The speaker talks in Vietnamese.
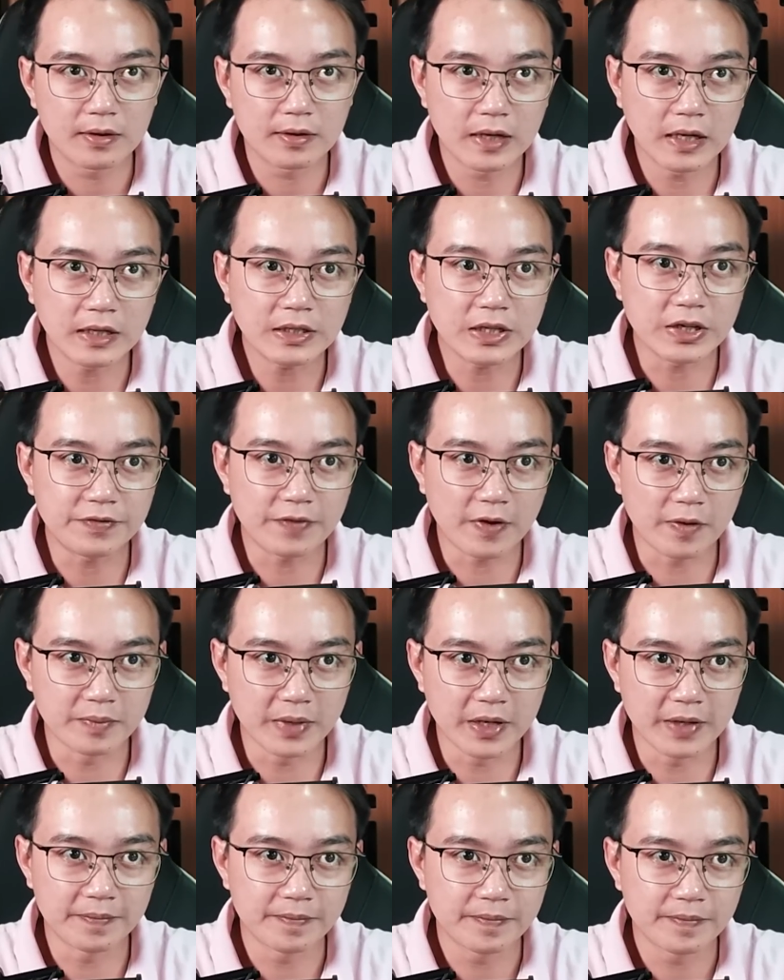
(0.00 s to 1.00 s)
Đến cửa phòng
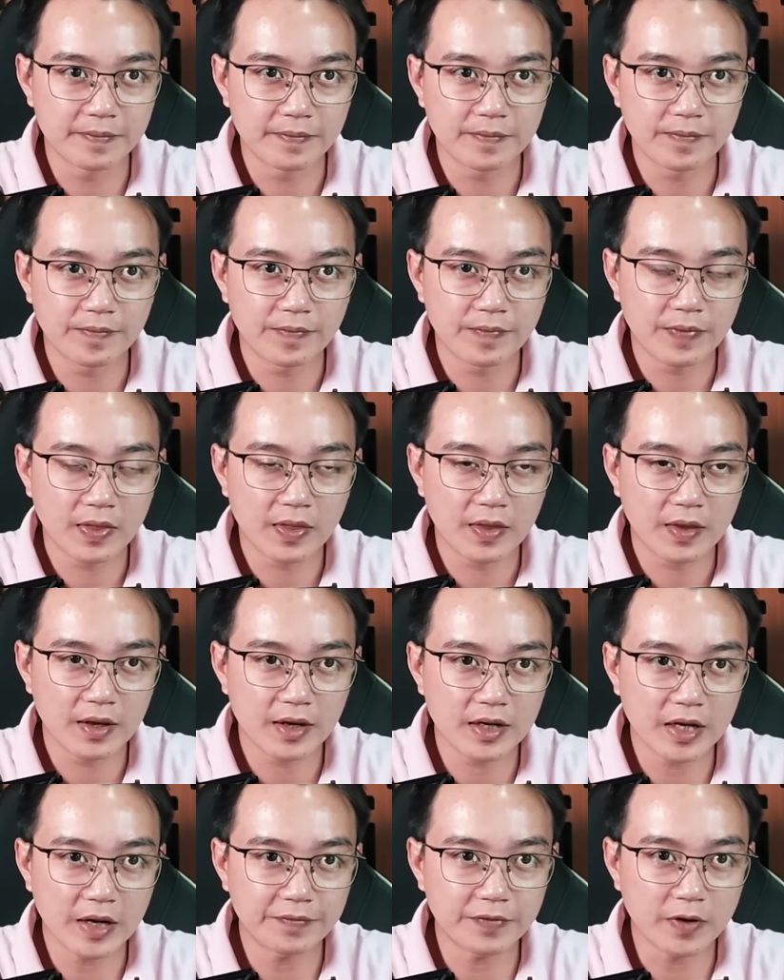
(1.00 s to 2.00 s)
bên,
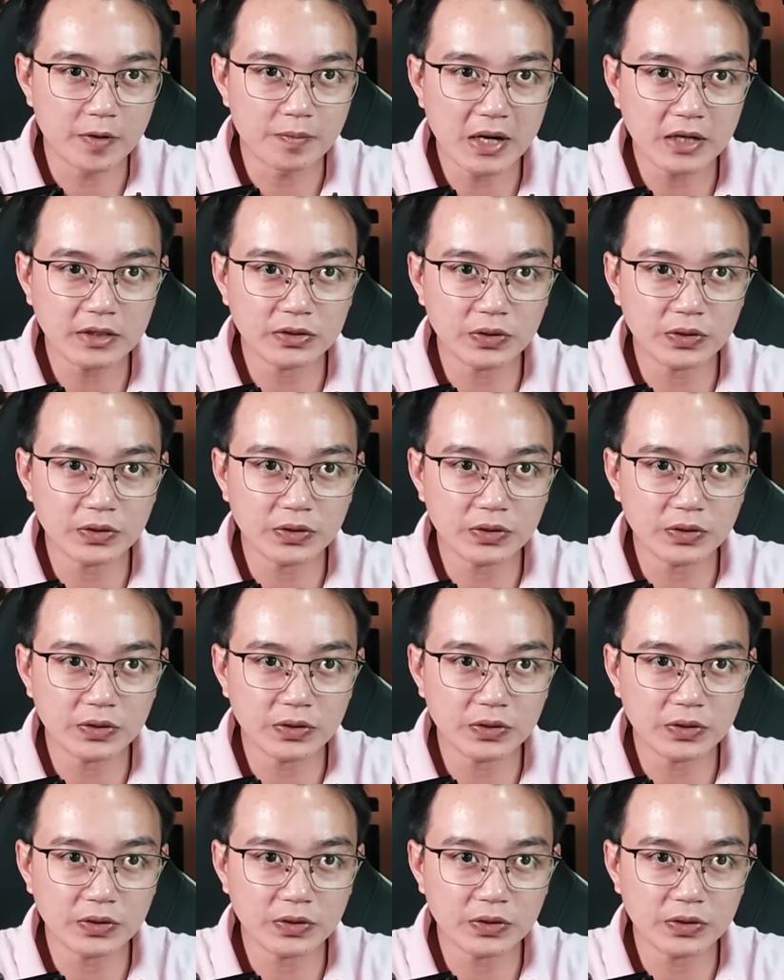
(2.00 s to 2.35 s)
đập vào mắt